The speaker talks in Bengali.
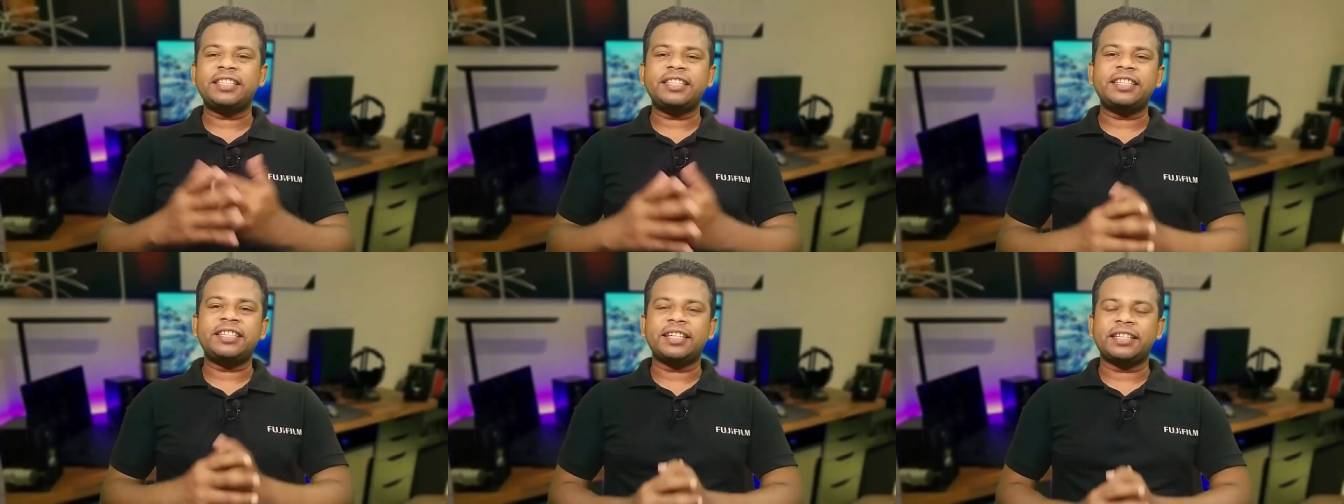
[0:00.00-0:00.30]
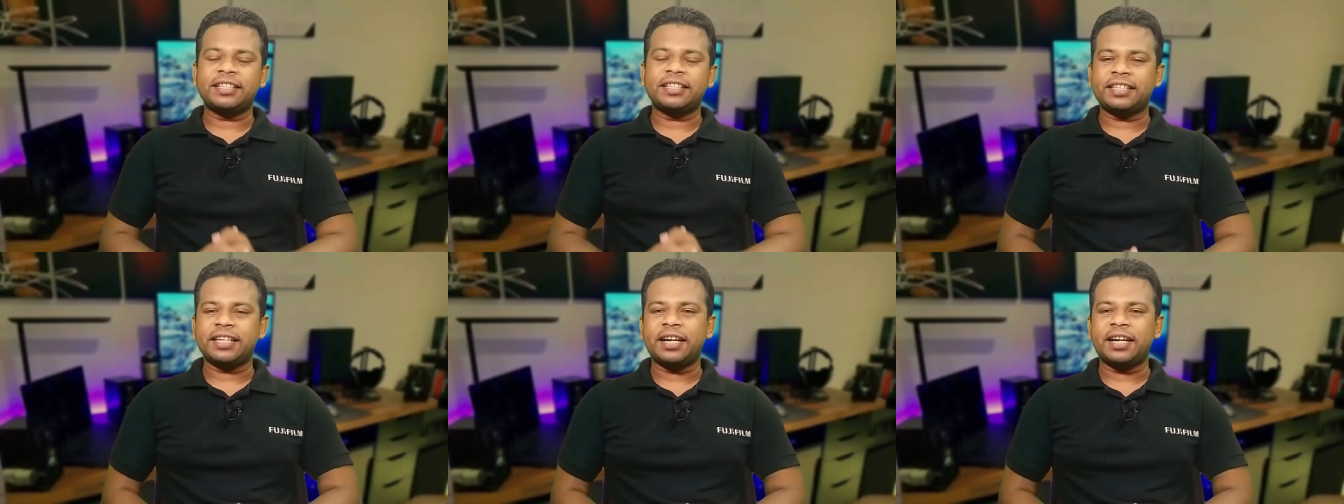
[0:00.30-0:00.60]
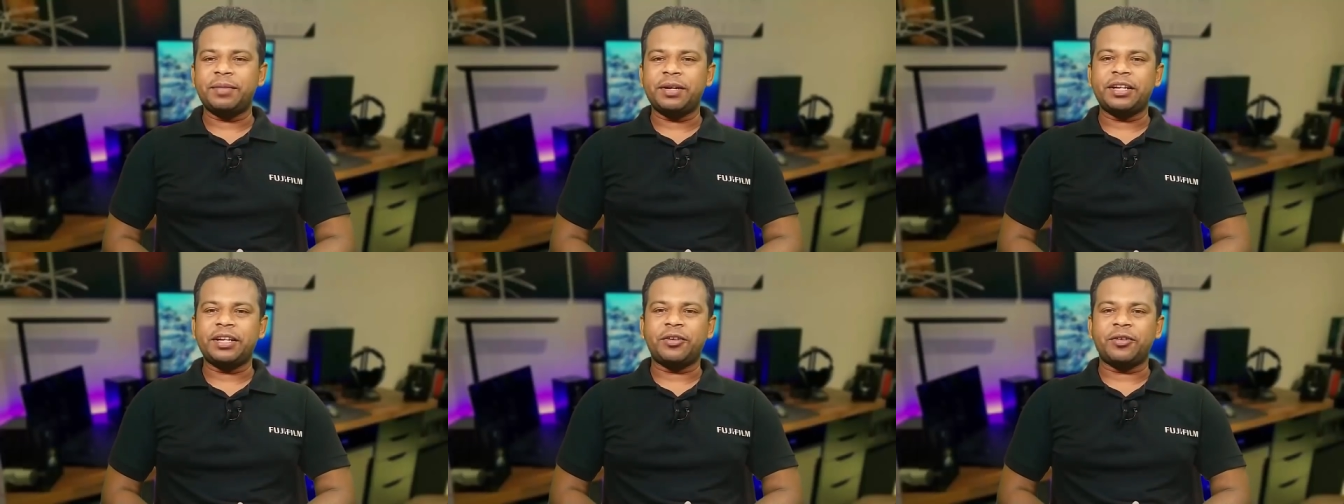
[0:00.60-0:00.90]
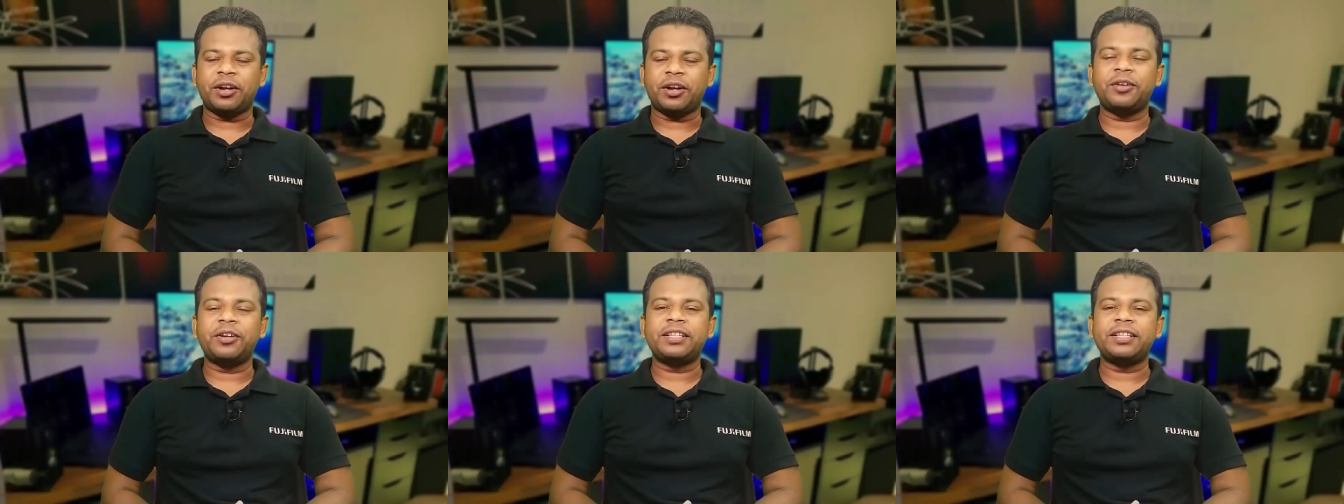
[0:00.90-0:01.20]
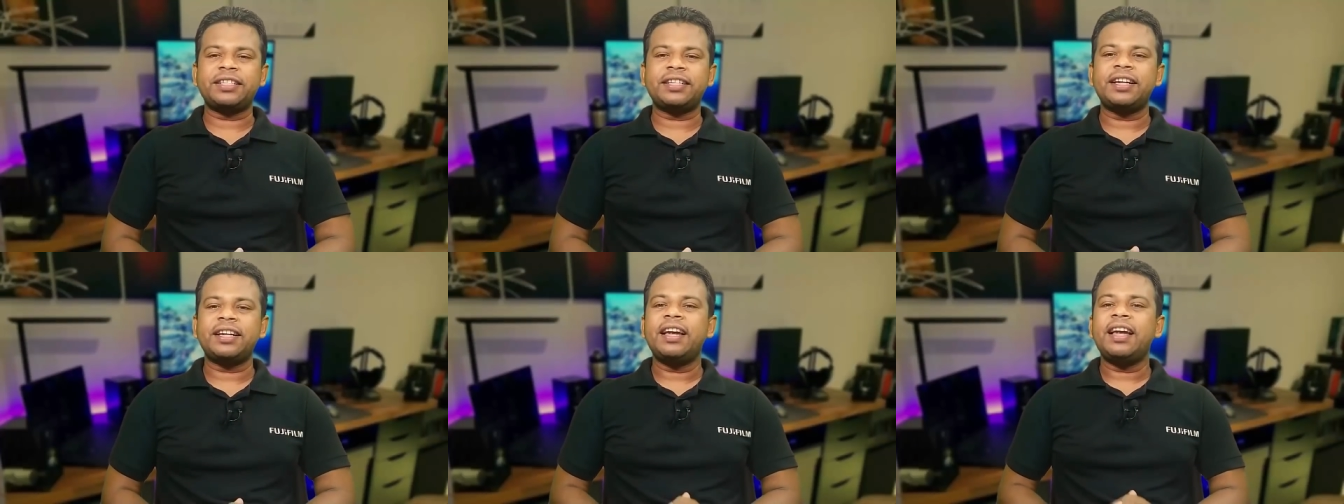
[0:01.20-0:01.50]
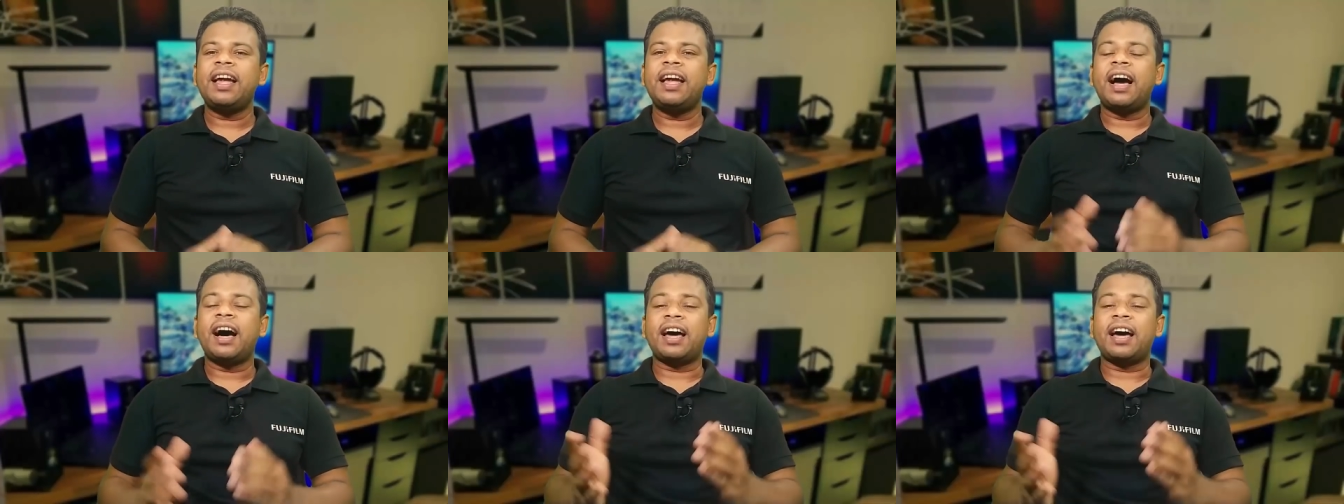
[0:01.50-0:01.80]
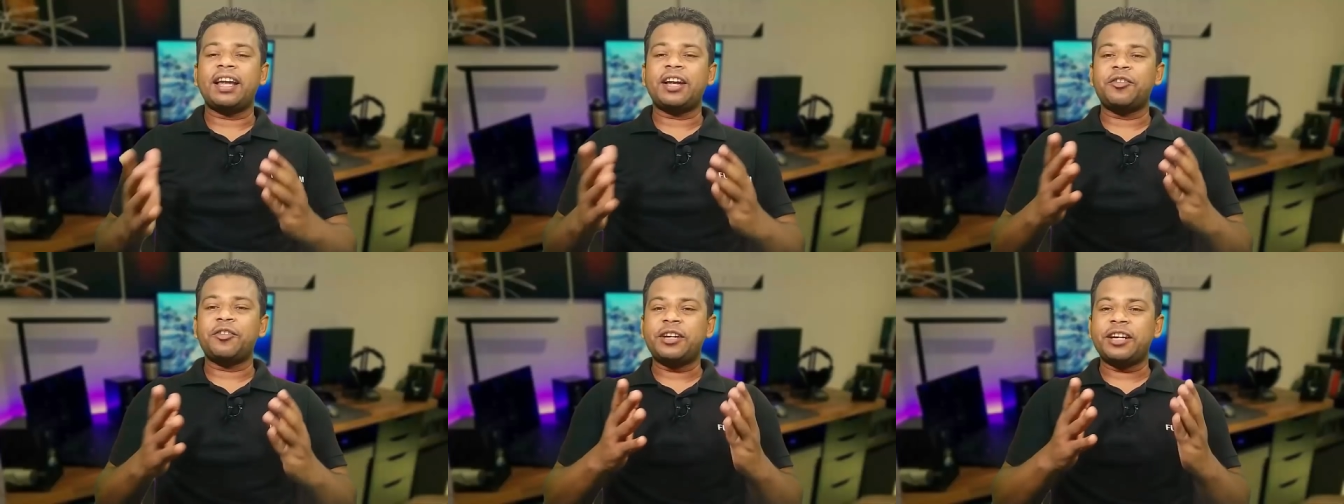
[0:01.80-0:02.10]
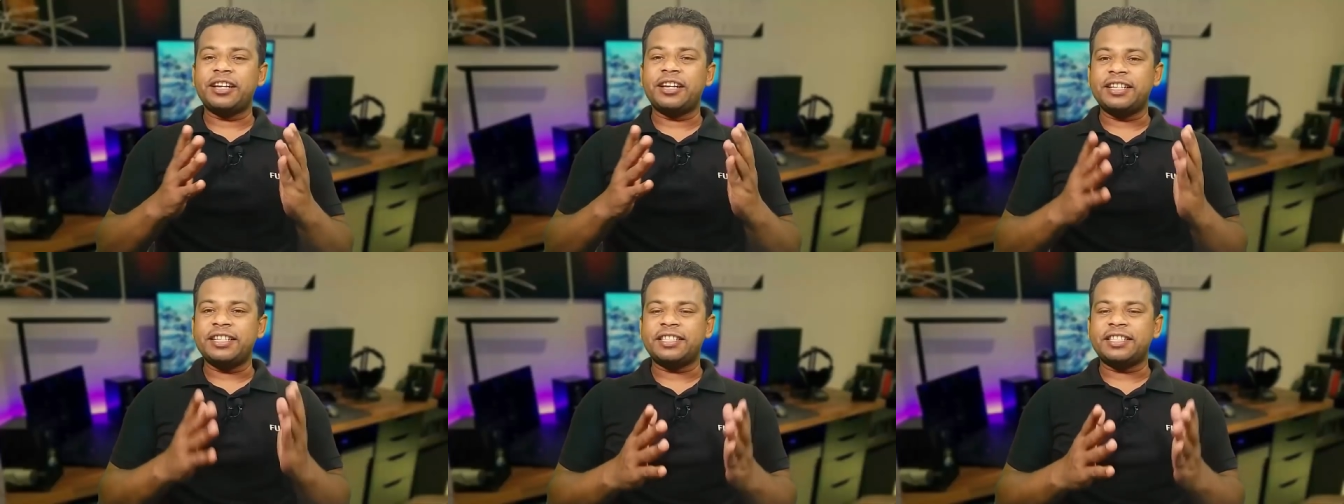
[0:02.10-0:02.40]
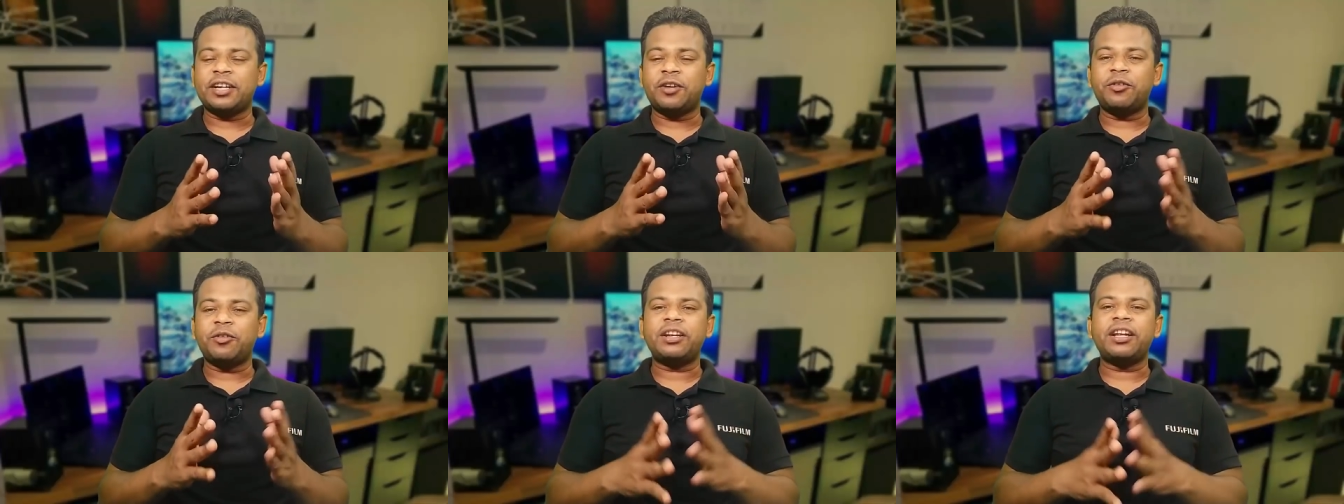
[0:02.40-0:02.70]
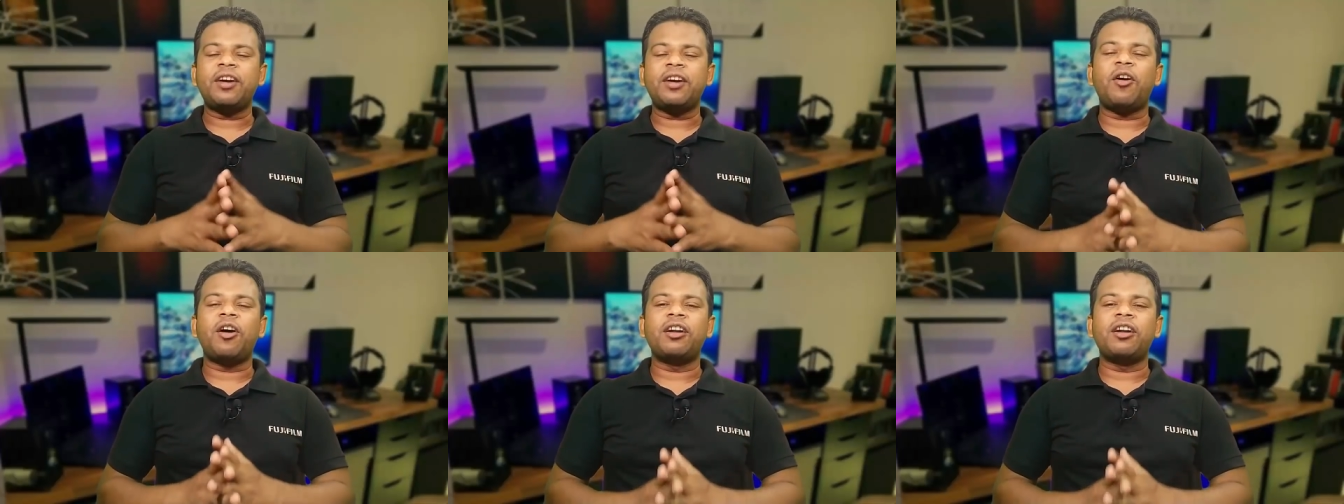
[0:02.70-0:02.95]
তেত্রিশ হাজার টাকায় বিক্রি করা হয়েছে আর এখন এটা ডিসকাউন্টে